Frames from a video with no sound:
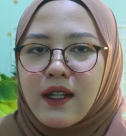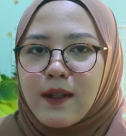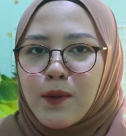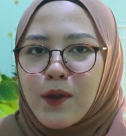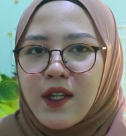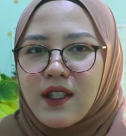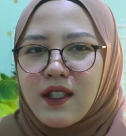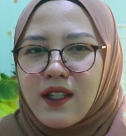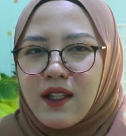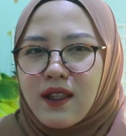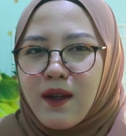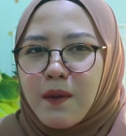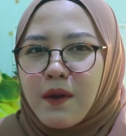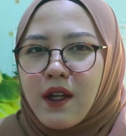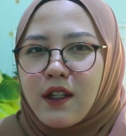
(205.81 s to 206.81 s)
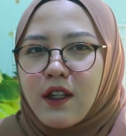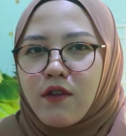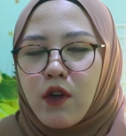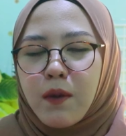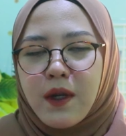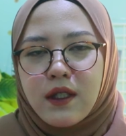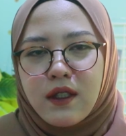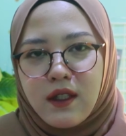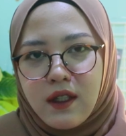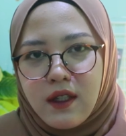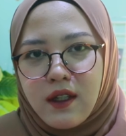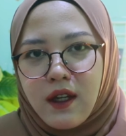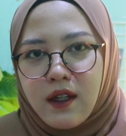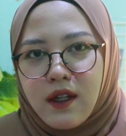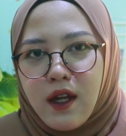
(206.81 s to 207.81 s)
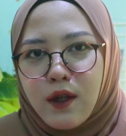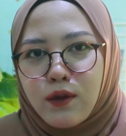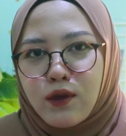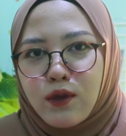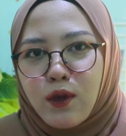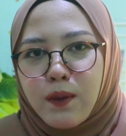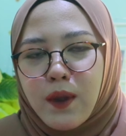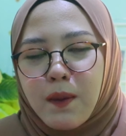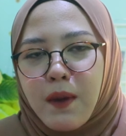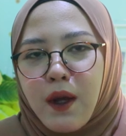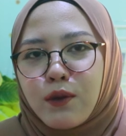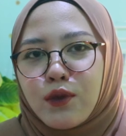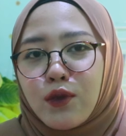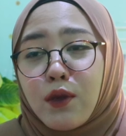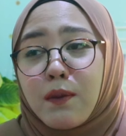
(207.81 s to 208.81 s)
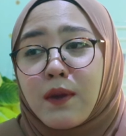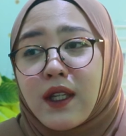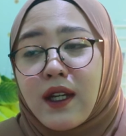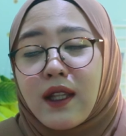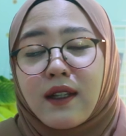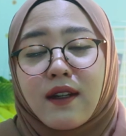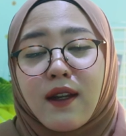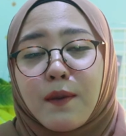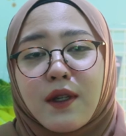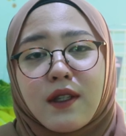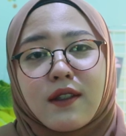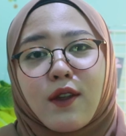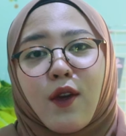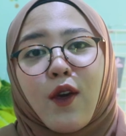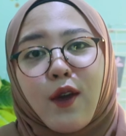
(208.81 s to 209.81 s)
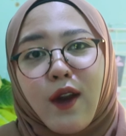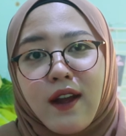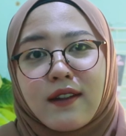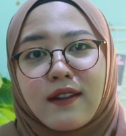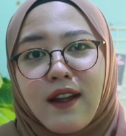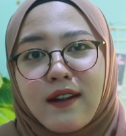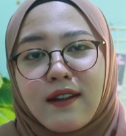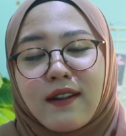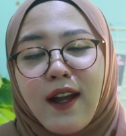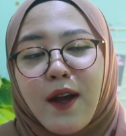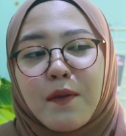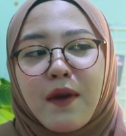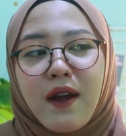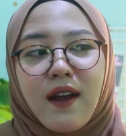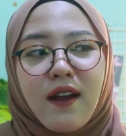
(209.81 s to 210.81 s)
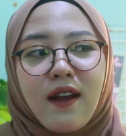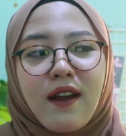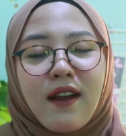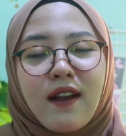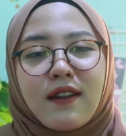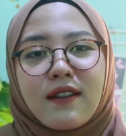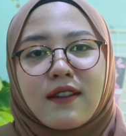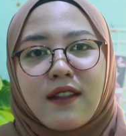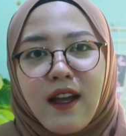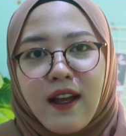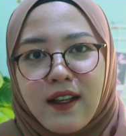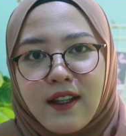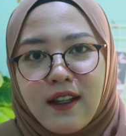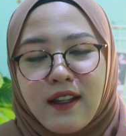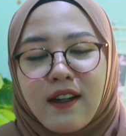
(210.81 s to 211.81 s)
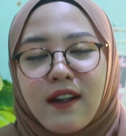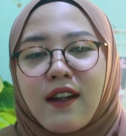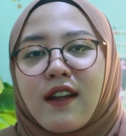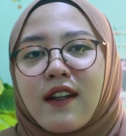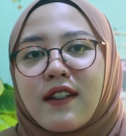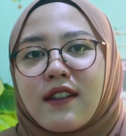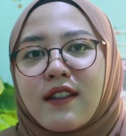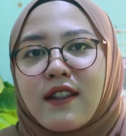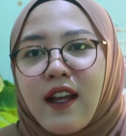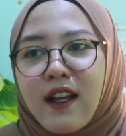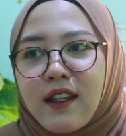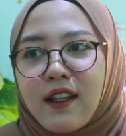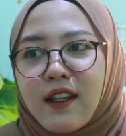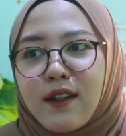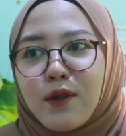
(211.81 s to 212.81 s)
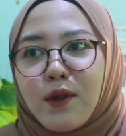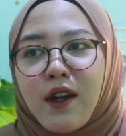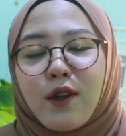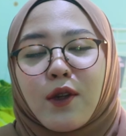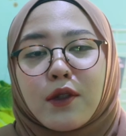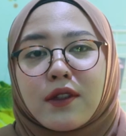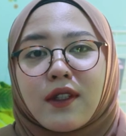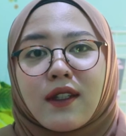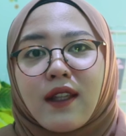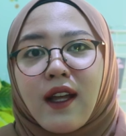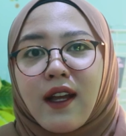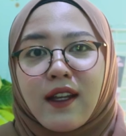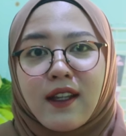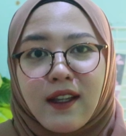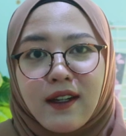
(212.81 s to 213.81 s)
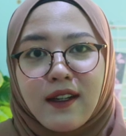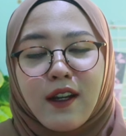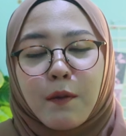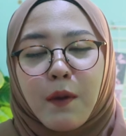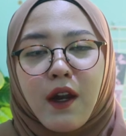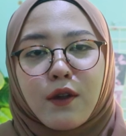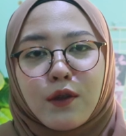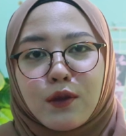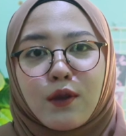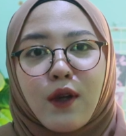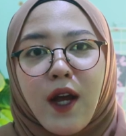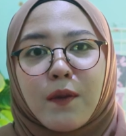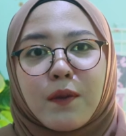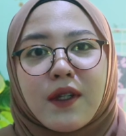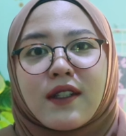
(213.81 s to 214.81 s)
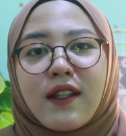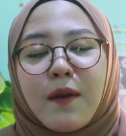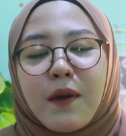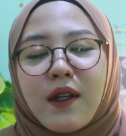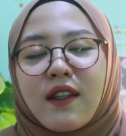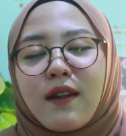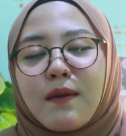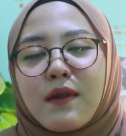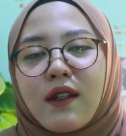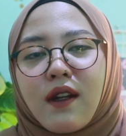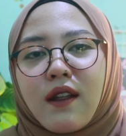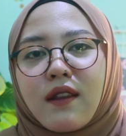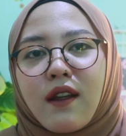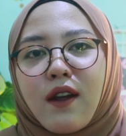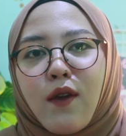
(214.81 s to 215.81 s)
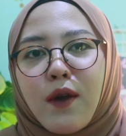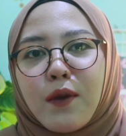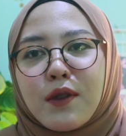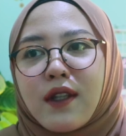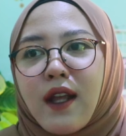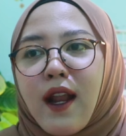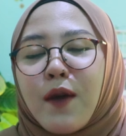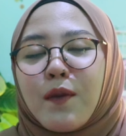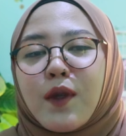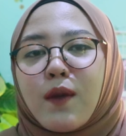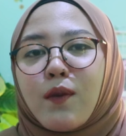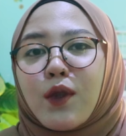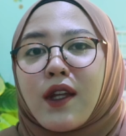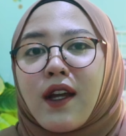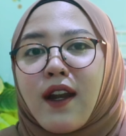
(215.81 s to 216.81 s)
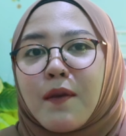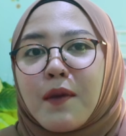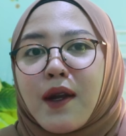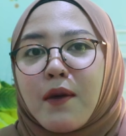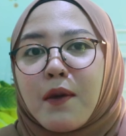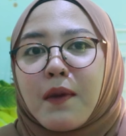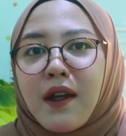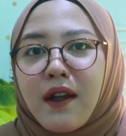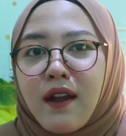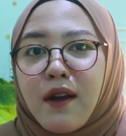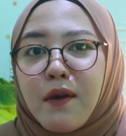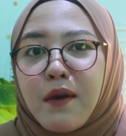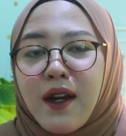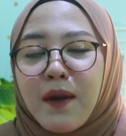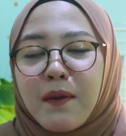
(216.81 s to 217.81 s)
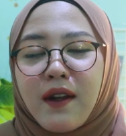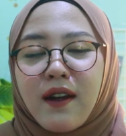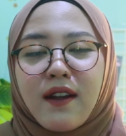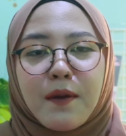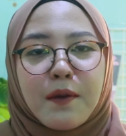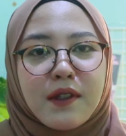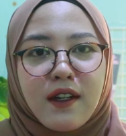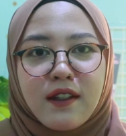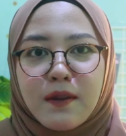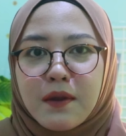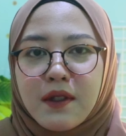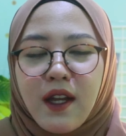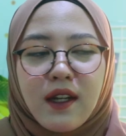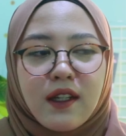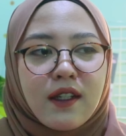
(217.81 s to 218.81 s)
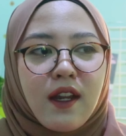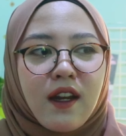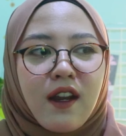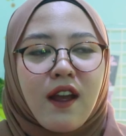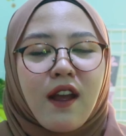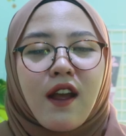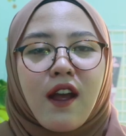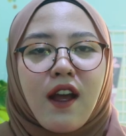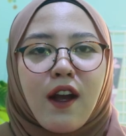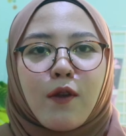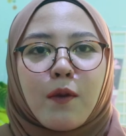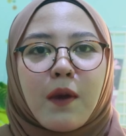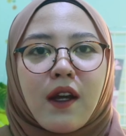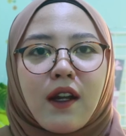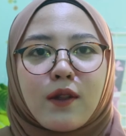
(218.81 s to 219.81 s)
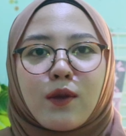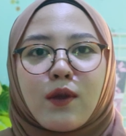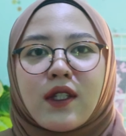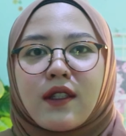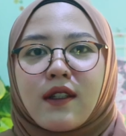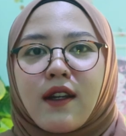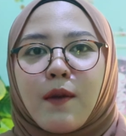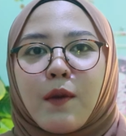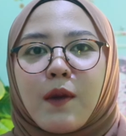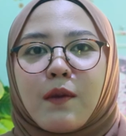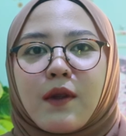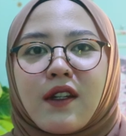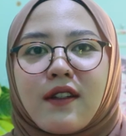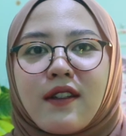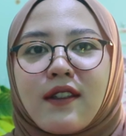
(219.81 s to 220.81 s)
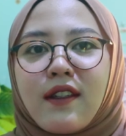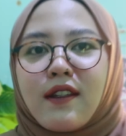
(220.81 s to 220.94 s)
Kemudian sedikit tambahan informasi, karena aku cukup lemah untuk mengingat nama seseorang dan nama Zahir, Zakir, juga dokter Tahir di kepala aku tuh hampir sama. Jadi misal nanti kalau aku salah menyebutkan nama-nama mereka, aku harap kalian gak masalah sama sekali. Dan aku bakalan tulis nama yang benar di